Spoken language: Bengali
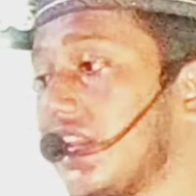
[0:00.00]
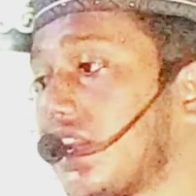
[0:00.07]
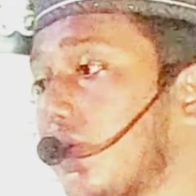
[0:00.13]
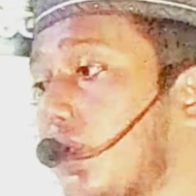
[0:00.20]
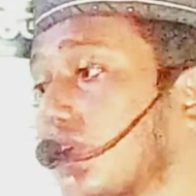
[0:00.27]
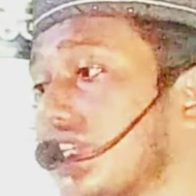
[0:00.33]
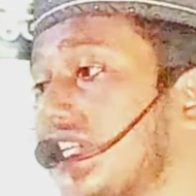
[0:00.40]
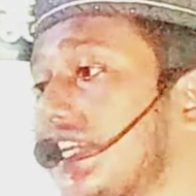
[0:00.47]

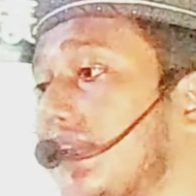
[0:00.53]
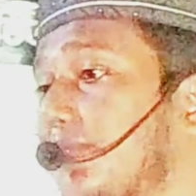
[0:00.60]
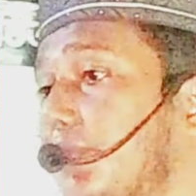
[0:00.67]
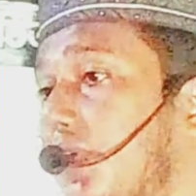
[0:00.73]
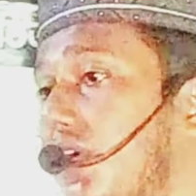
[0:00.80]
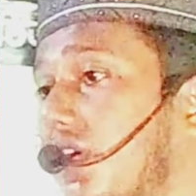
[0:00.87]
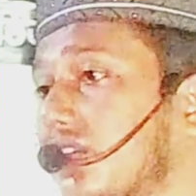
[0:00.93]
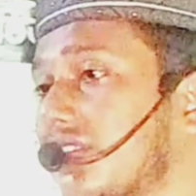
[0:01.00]
এটা অশীল
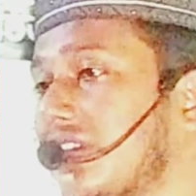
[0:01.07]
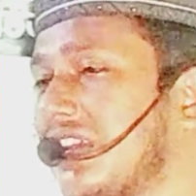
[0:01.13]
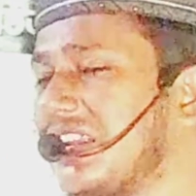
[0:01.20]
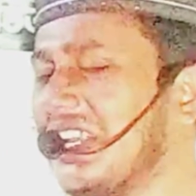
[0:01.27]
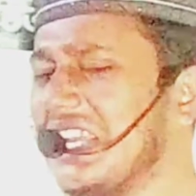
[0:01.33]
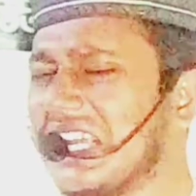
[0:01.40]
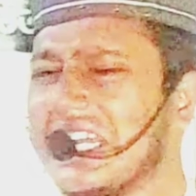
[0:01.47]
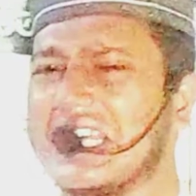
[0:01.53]
পথ
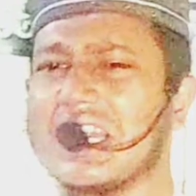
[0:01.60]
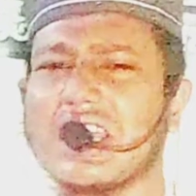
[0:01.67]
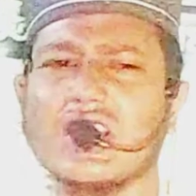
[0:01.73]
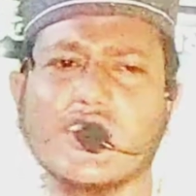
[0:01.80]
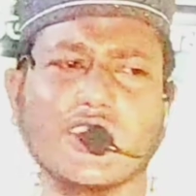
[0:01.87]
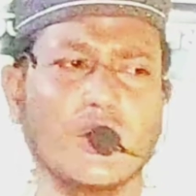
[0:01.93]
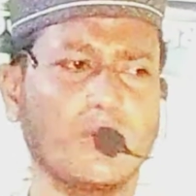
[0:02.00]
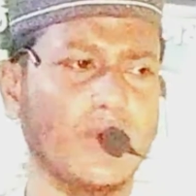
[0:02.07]

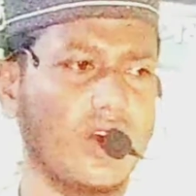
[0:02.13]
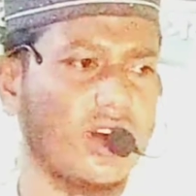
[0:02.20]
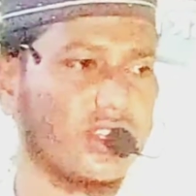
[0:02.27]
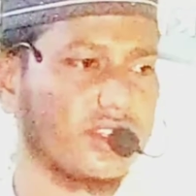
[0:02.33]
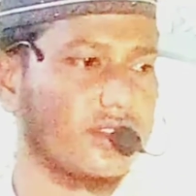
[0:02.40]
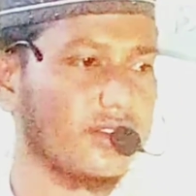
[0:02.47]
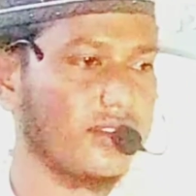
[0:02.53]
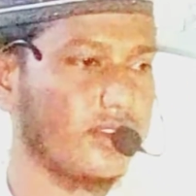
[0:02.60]
নিকৃষ্ট
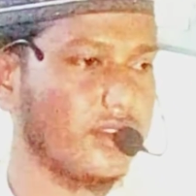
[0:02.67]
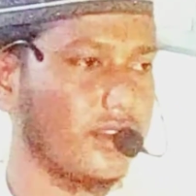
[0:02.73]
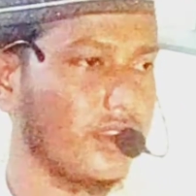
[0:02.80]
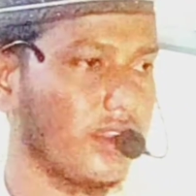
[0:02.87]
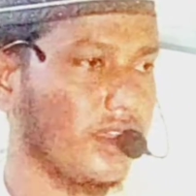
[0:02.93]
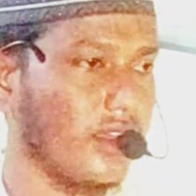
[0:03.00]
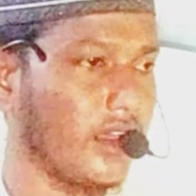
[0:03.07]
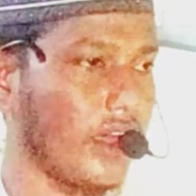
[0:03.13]
পথ
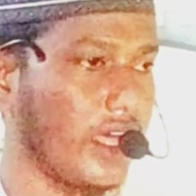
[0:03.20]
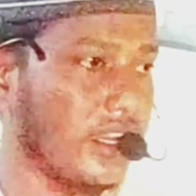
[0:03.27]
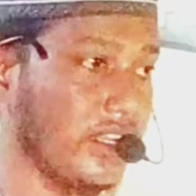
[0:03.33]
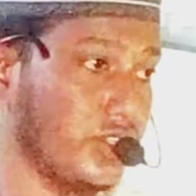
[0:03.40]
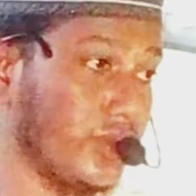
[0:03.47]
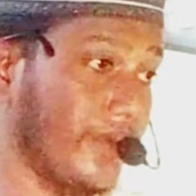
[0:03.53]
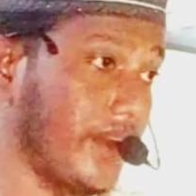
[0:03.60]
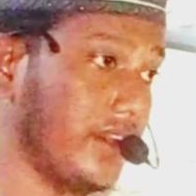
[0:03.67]

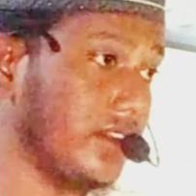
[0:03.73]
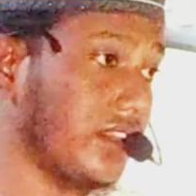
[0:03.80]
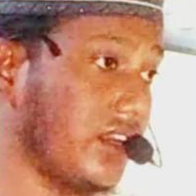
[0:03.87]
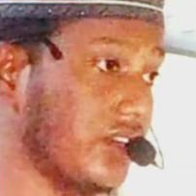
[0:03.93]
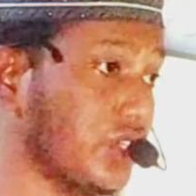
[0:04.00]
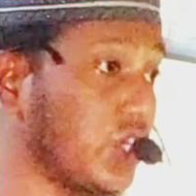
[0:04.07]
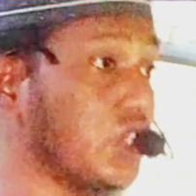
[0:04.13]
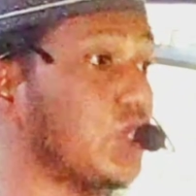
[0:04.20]
আল্লাহ সুবাহ
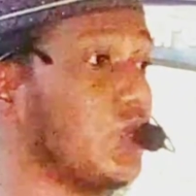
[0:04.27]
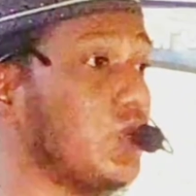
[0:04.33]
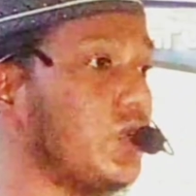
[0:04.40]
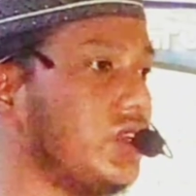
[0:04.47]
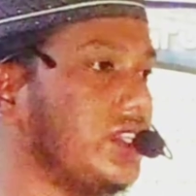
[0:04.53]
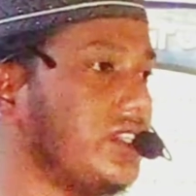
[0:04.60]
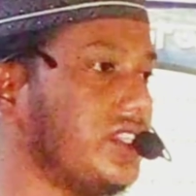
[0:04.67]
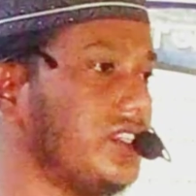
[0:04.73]
সতর্ক
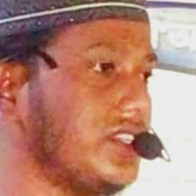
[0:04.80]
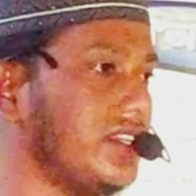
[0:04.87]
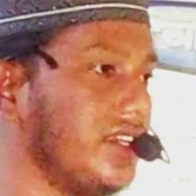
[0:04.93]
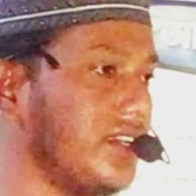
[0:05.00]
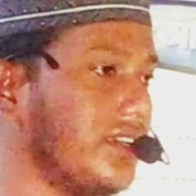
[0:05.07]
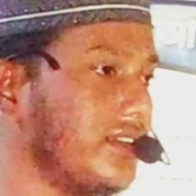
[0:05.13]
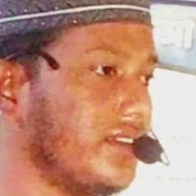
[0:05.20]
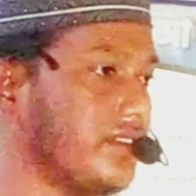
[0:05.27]
করে দিচ্ছে